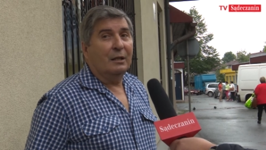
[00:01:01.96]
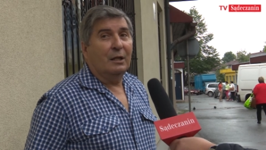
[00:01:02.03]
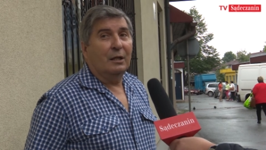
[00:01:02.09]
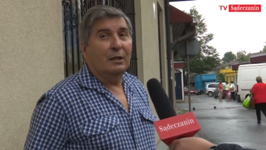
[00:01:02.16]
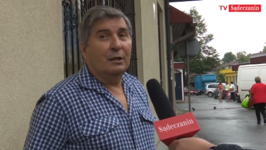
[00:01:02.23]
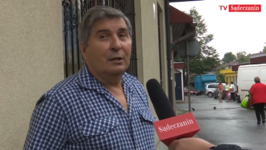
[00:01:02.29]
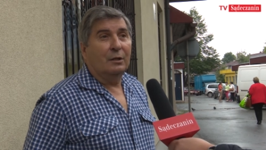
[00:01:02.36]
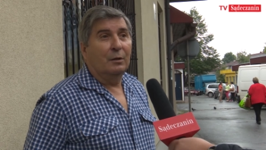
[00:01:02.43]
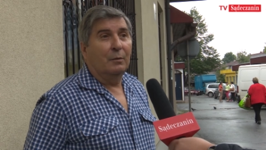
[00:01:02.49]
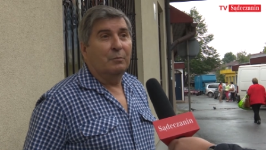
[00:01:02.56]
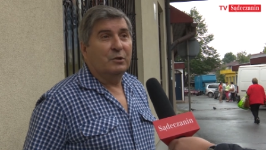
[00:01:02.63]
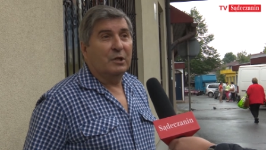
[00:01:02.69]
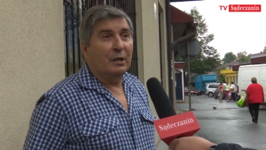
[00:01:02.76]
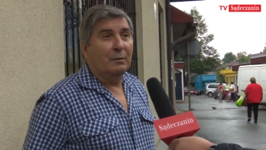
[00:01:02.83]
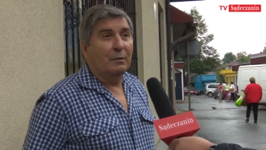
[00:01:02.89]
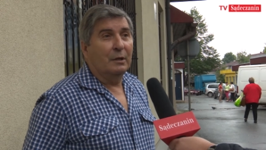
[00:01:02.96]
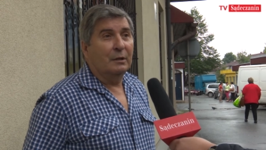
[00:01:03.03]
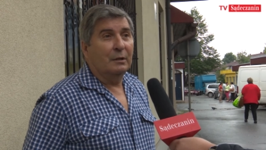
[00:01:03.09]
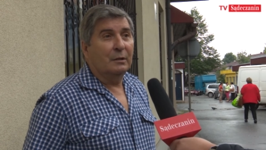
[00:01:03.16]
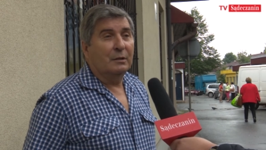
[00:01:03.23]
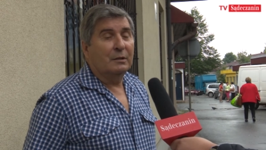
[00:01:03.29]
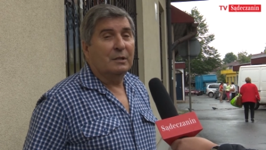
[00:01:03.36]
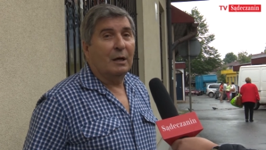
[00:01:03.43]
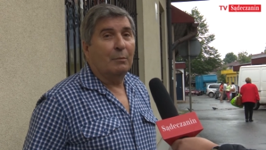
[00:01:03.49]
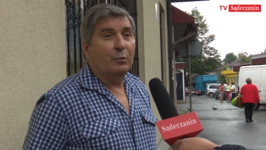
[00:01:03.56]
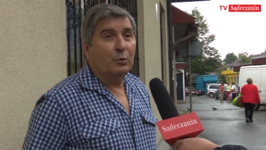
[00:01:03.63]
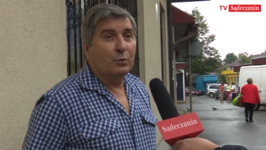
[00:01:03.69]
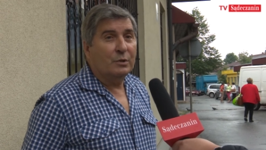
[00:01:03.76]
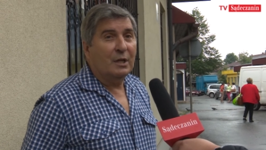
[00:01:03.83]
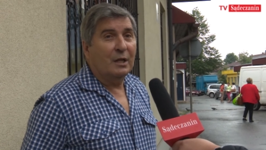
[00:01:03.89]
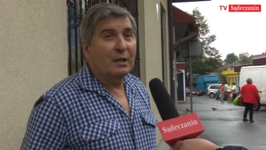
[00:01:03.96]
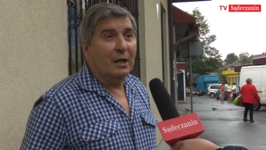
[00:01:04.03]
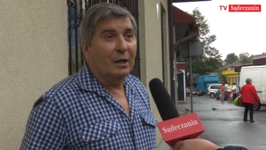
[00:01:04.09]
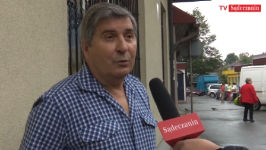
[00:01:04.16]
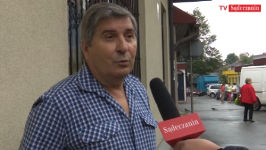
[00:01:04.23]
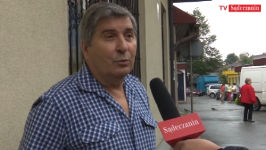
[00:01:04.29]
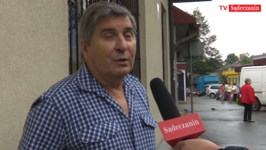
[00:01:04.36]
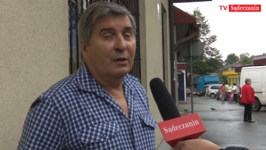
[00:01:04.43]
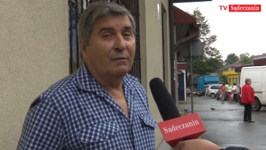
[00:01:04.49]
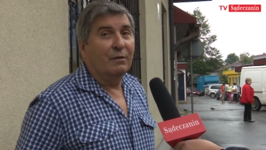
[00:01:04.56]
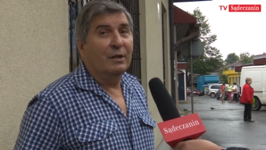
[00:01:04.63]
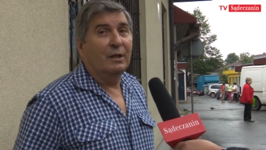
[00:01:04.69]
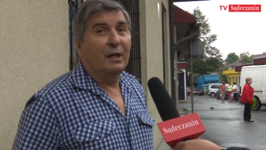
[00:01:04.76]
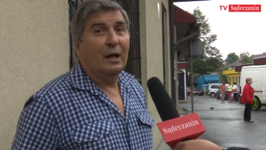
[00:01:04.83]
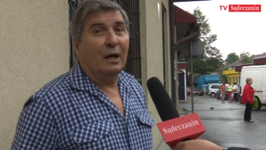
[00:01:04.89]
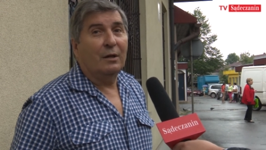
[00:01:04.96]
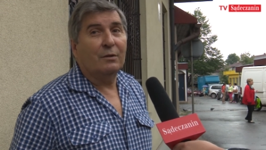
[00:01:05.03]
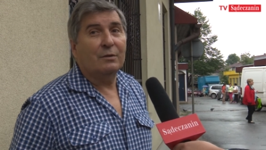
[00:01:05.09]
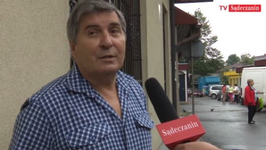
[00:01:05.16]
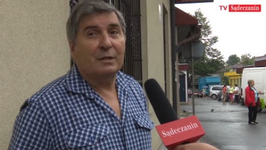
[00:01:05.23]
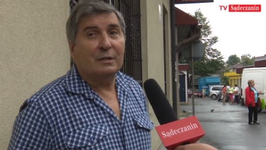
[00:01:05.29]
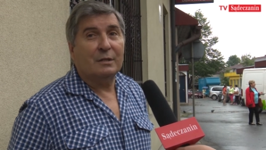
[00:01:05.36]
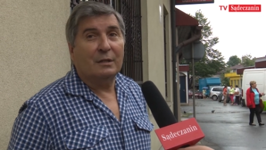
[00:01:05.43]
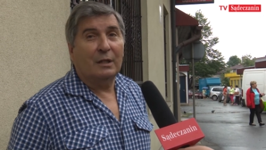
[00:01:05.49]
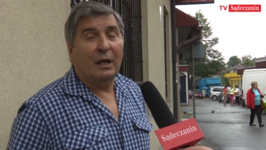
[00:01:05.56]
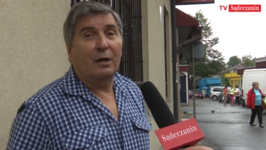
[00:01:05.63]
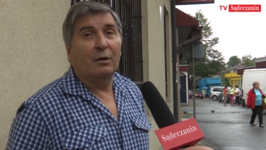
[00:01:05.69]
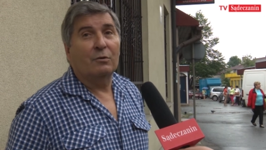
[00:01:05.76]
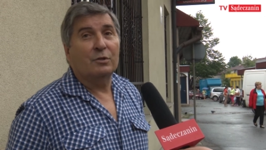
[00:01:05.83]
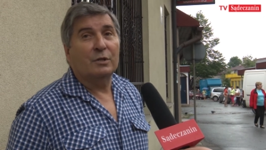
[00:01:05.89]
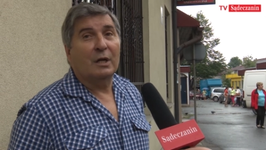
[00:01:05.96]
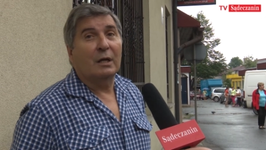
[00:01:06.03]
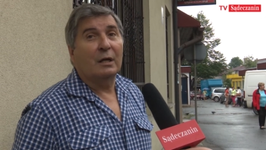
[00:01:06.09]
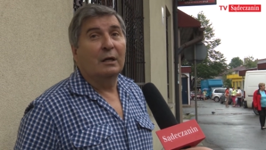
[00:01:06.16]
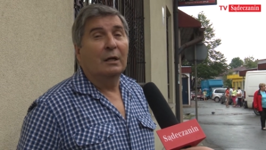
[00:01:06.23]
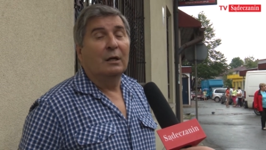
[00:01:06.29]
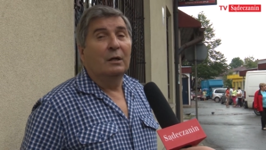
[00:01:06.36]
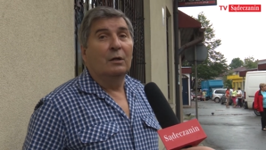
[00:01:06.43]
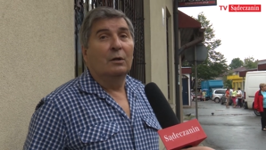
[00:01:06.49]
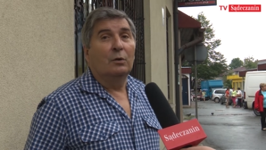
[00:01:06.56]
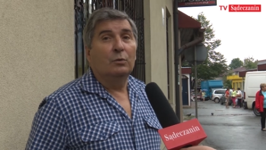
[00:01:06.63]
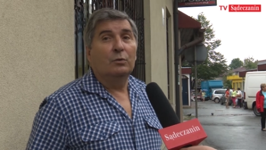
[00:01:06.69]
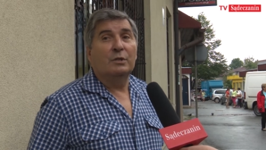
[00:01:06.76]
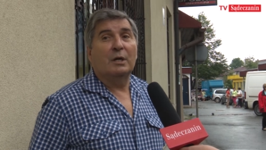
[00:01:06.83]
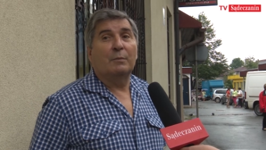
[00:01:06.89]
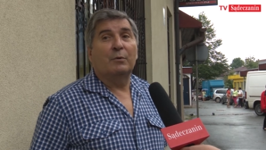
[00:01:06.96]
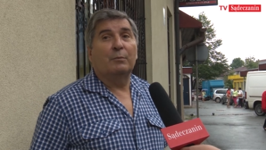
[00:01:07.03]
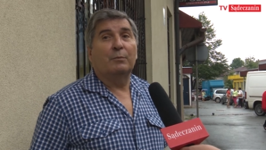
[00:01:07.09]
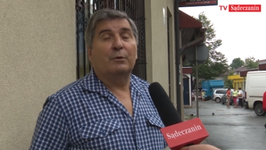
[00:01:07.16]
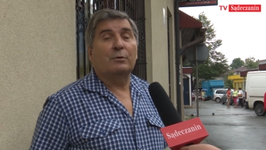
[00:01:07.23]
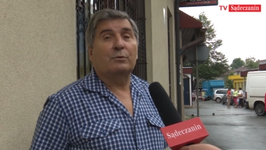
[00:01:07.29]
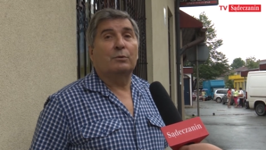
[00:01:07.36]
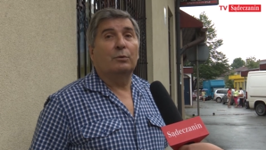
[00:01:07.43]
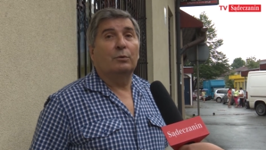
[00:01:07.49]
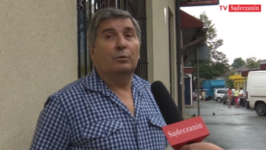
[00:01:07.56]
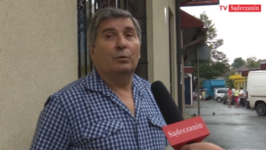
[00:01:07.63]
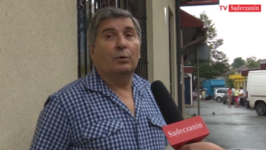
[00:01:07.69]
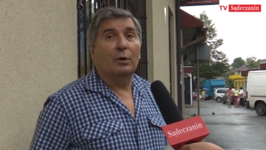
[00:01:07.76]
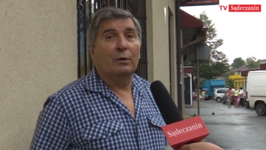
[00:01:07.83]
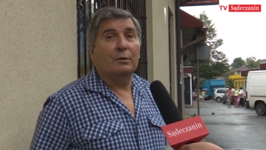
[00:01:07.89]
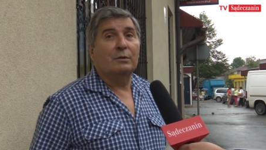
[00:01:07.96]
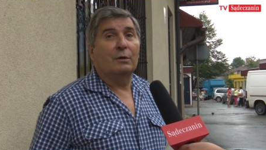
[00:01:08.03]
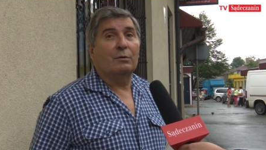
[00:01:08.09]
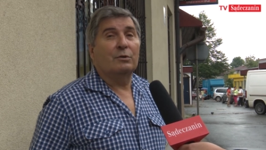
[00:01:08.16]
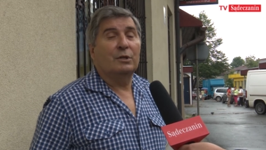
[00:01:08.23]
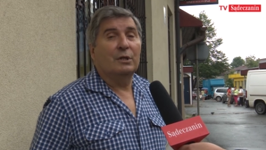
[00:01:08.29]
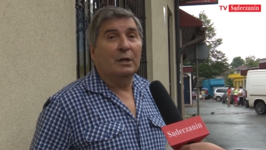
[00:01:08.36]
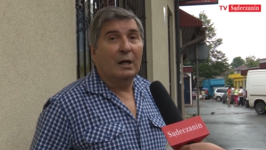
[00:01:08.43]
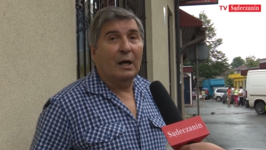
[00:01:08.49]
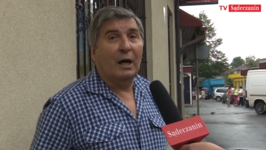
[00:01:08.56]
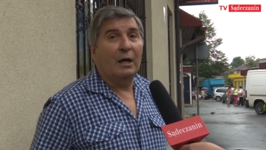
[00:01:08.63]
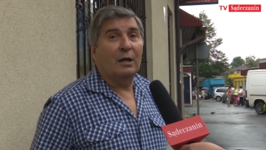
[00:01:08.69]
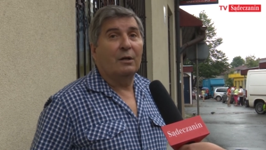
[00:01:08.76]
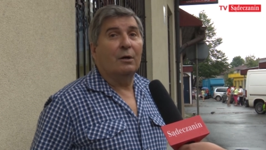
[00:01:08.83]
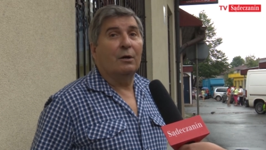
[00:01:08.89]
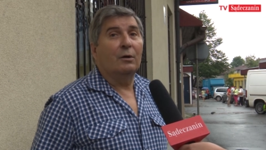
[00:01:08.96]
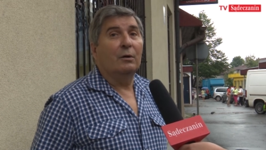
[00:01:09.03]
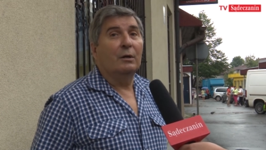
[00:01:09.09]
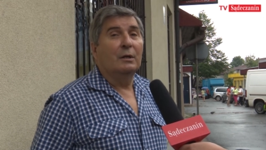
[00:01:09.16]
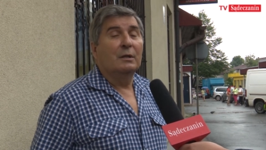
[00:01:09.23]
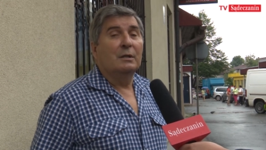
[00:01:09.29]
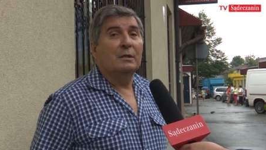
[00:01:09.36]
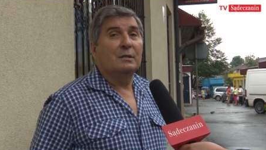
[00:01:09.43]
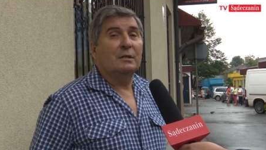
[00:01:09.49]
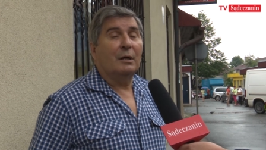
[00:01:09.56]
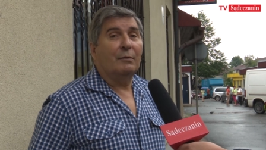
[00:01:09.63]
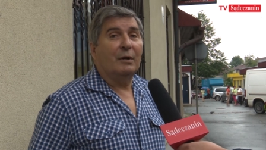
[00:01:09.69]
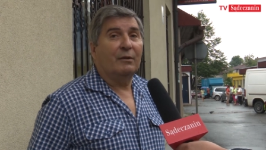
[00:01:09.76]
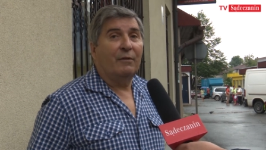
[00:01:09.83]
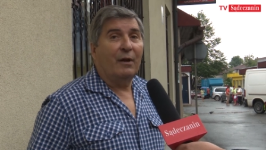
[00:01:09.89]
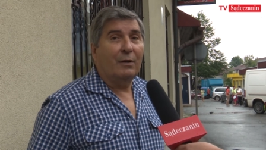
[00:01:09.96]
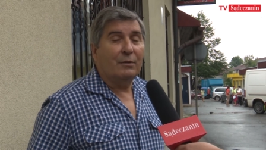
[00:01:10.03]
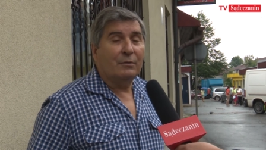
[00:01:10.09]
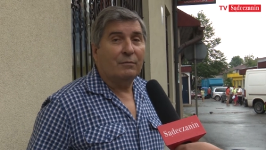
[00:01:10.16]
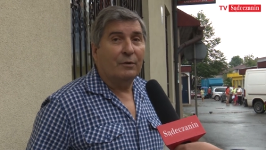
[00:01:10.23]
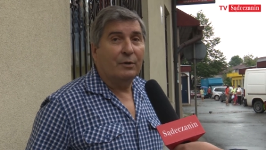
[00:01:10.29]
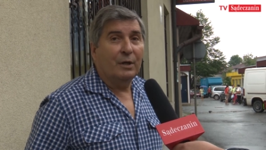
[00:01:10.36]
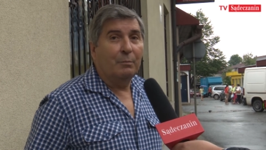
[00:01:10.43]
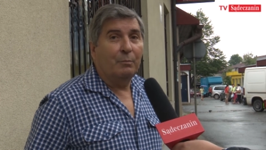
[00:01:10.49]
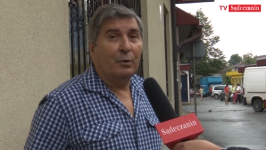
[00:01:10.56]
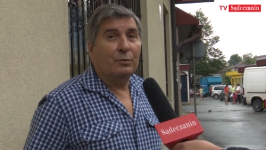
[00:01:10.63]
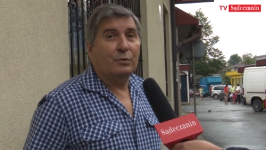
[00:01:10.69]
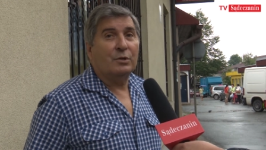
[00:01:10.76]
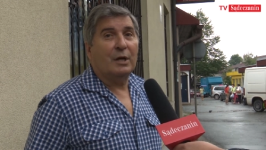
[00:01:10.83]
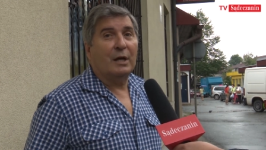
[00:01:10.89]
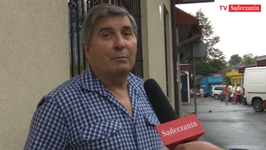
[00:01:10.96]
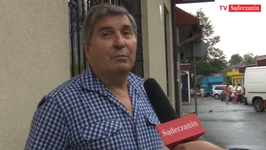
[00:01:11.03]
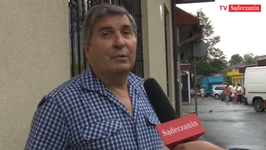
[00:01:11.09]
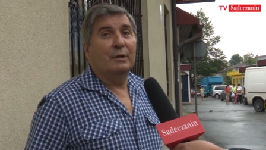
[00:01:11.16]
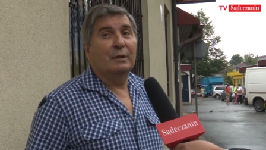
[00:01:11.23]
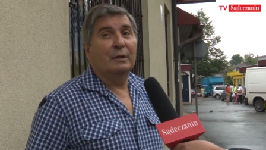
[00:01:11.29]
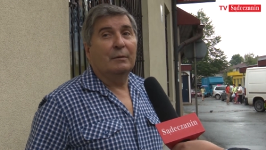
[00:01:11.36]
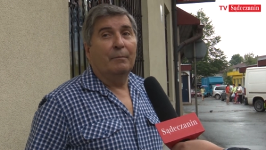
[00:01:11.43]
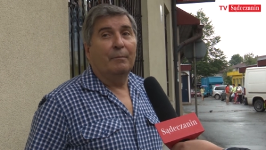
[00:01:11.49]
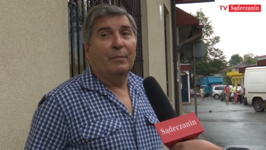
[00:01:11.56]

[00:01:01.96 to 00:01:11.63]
tych e, zabrudzenia tutaj wynikające z tego, że ludzie po prostu tu chodzą, sikają, załatwiają swoje potrzeby.